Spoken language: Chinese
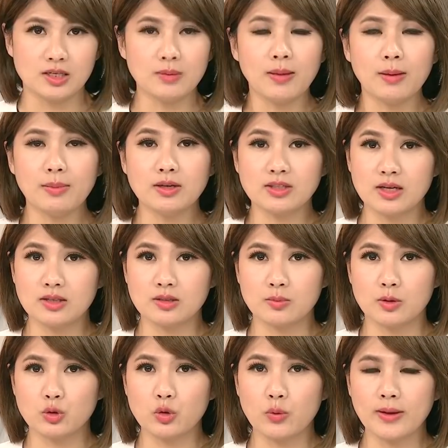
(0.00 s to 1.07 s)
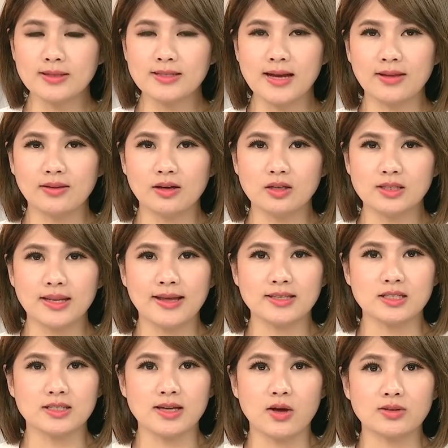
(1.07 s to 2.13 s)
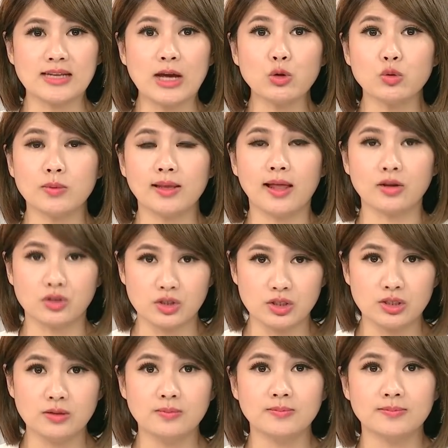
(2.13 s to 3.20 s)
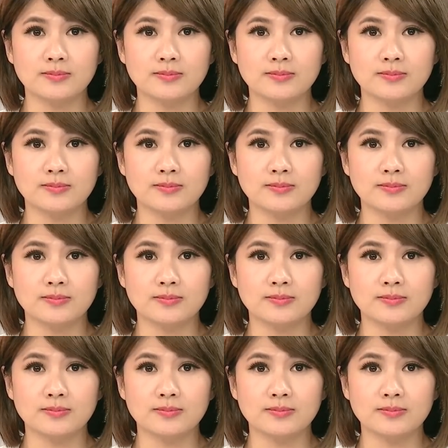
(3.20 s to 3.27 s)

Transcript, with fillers: 今天盘面上怎么做观察呢？先来请教张宇明老师。